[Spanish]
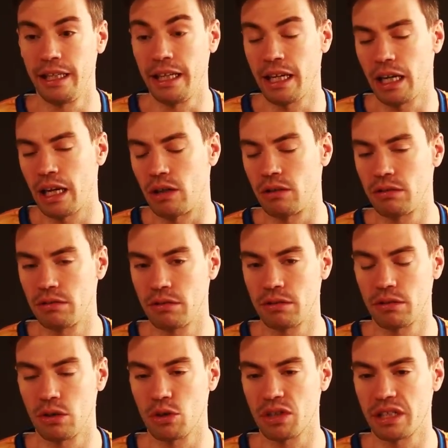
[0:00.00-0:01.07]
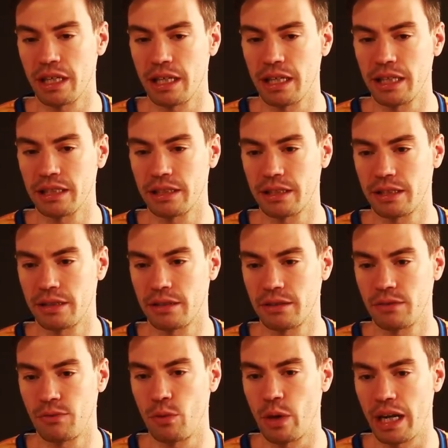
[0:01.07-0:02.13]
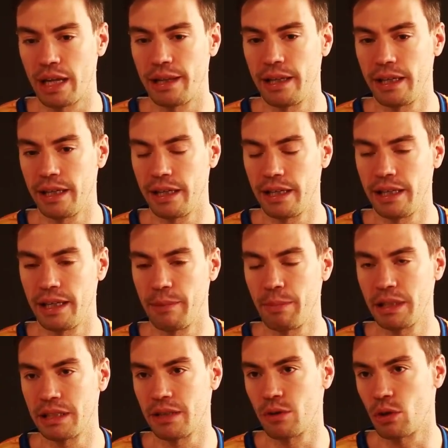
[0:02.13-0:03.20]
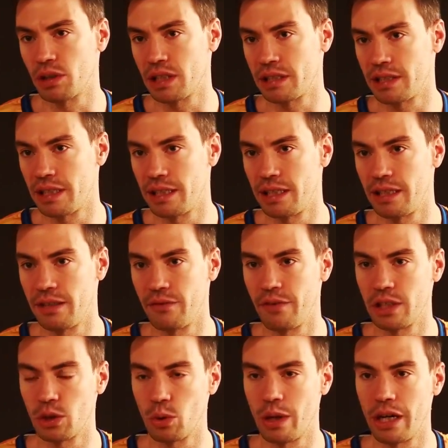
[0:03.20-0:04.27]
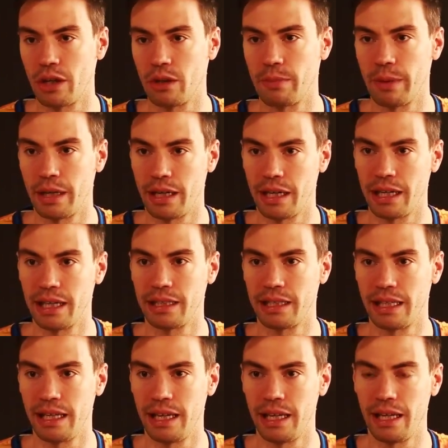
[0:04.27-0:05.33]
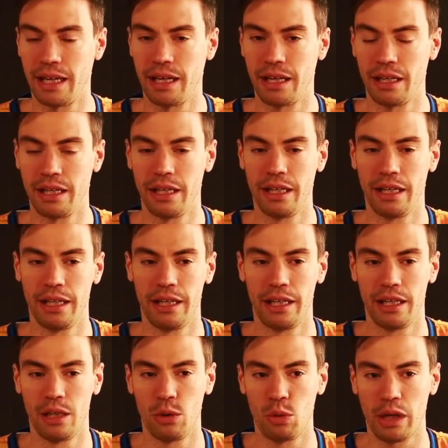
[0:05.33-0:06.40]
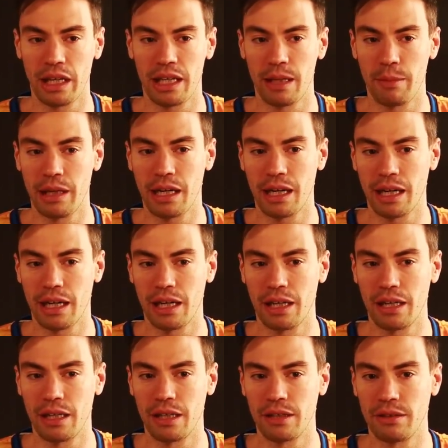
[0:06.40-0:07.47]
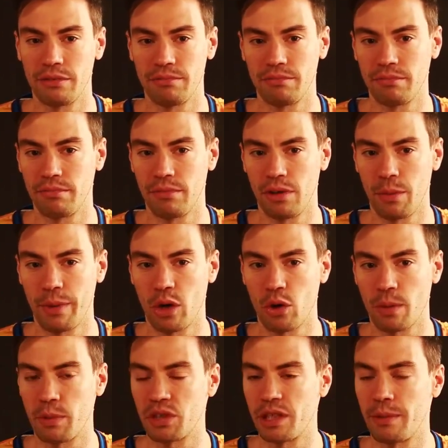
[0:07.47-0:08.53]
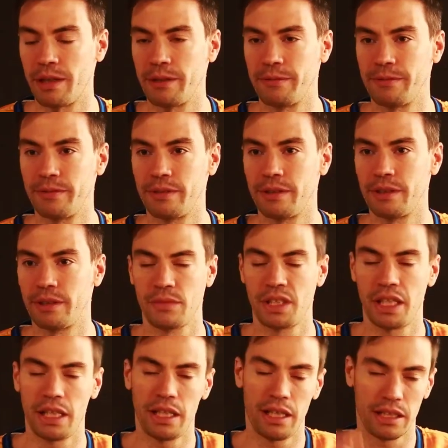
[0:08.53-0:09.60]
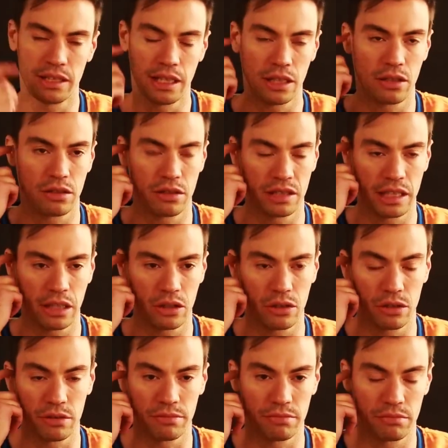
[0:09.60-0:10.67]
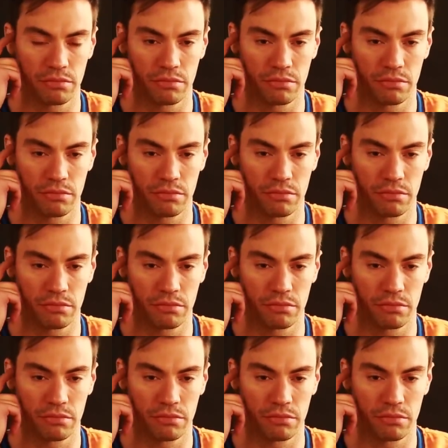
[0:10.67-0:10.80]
y claro, cosas fuera de, pista o cosas en vestuario para tener una química lo mejor posible. Sí, exacto, exacto.